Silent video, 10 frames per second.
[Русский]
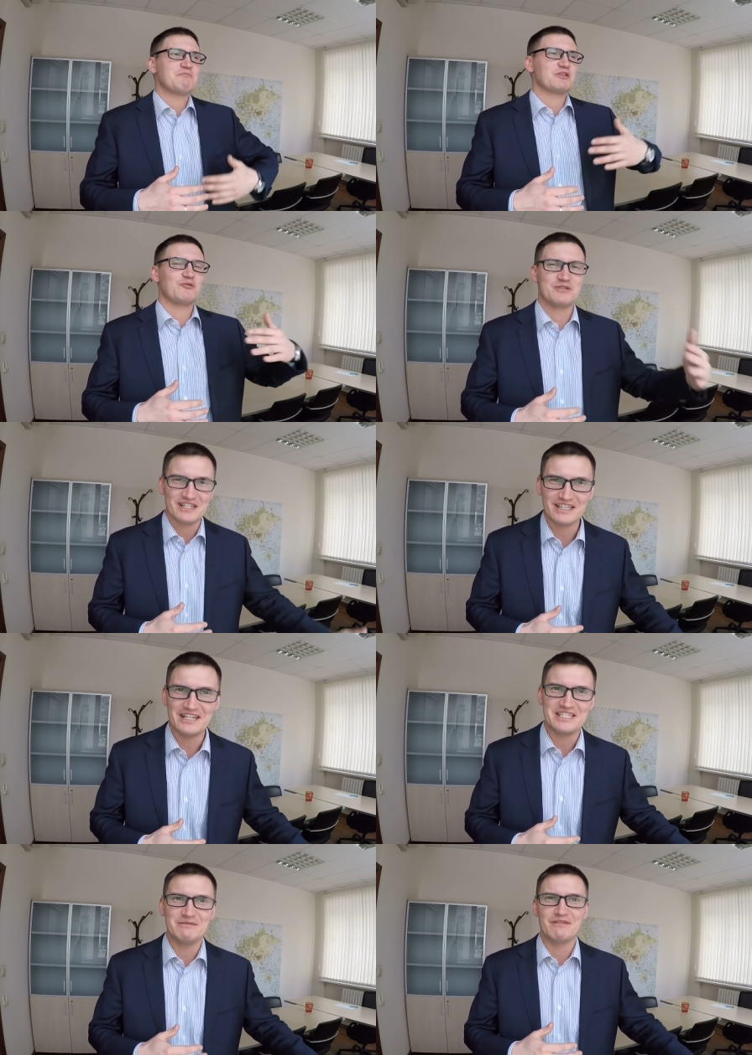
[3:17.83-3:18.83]
потом
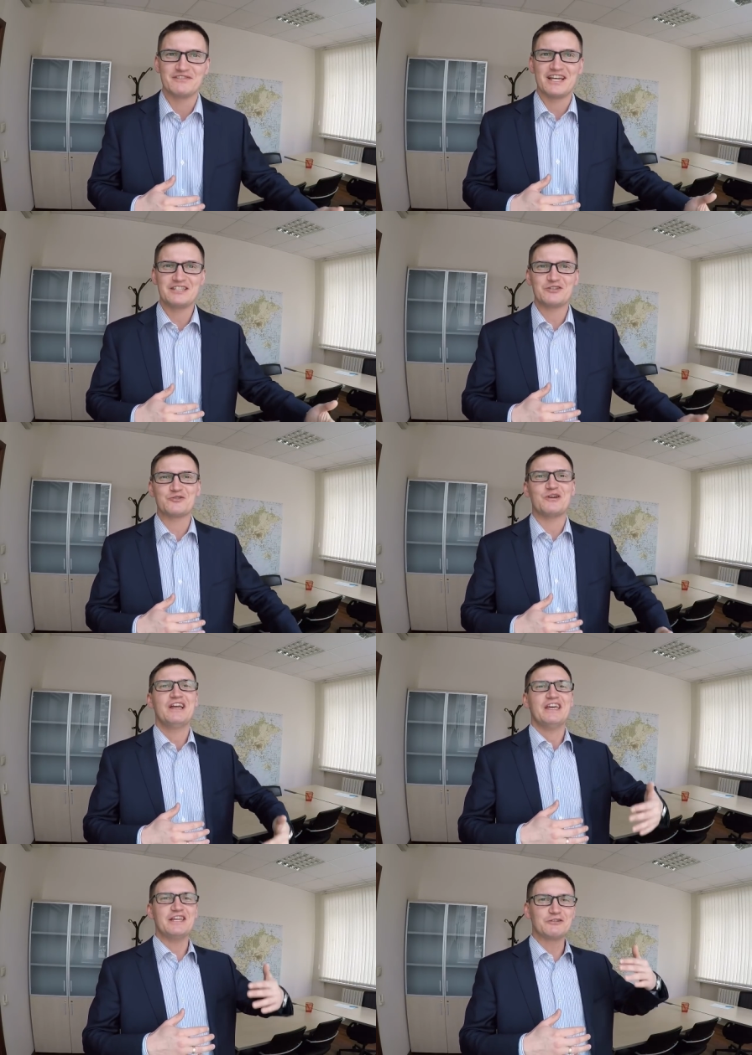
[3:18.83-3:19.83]
загнали себя в задницу
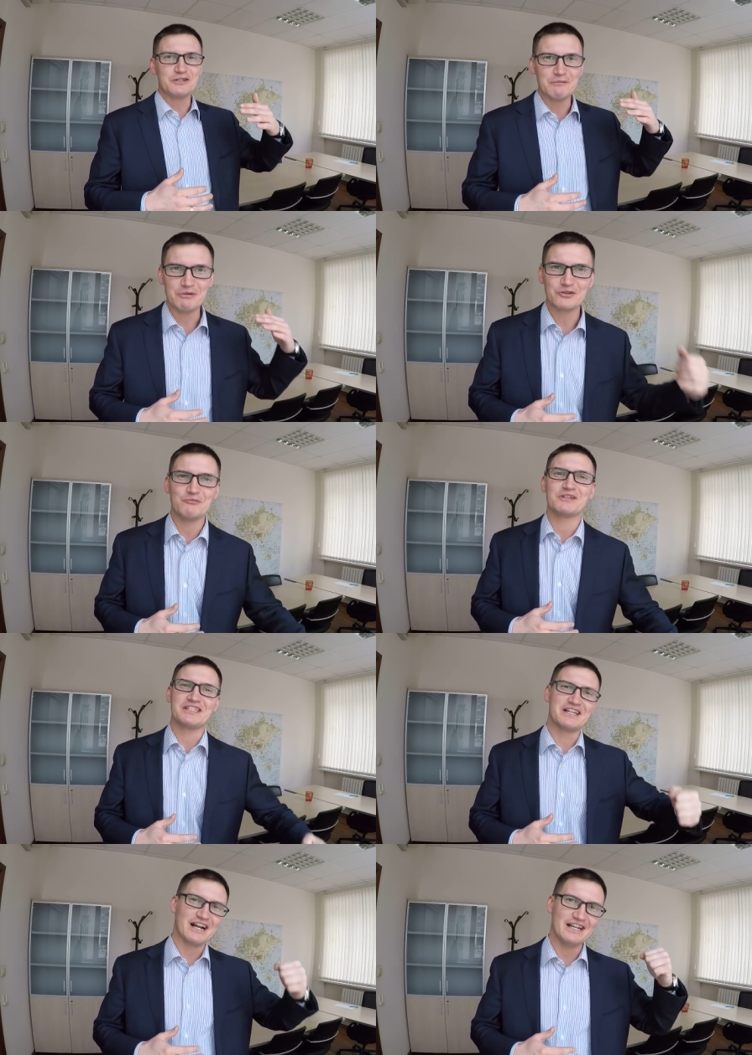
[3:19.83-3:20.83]
и только потом
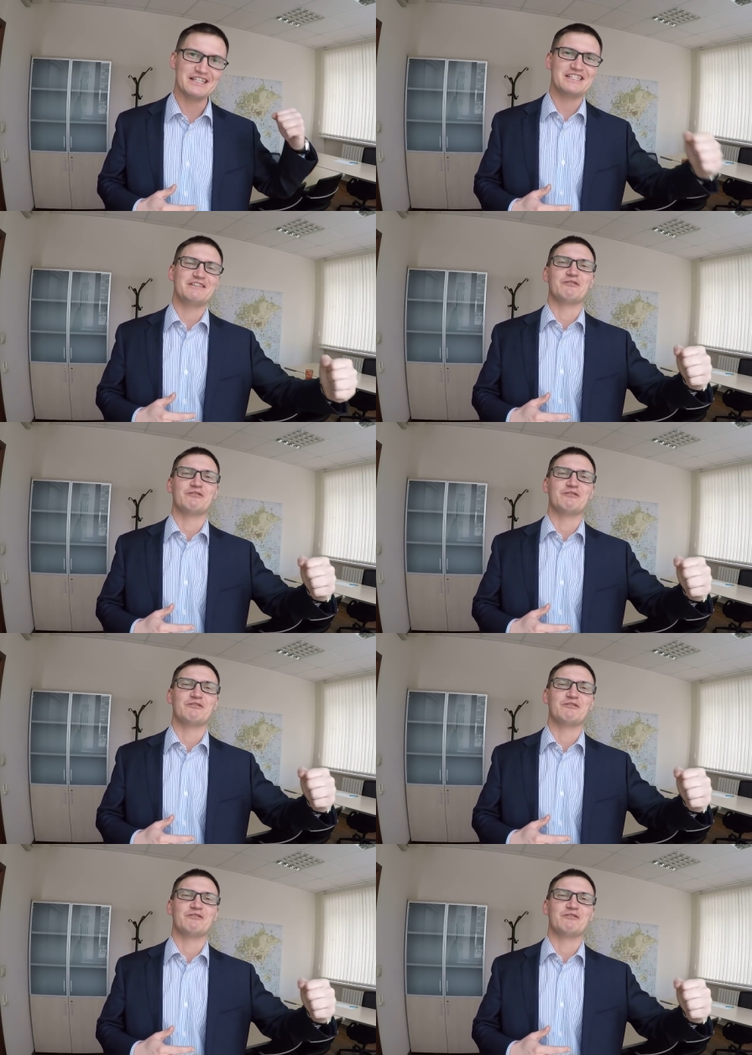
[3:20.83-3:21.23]
отыгрались и,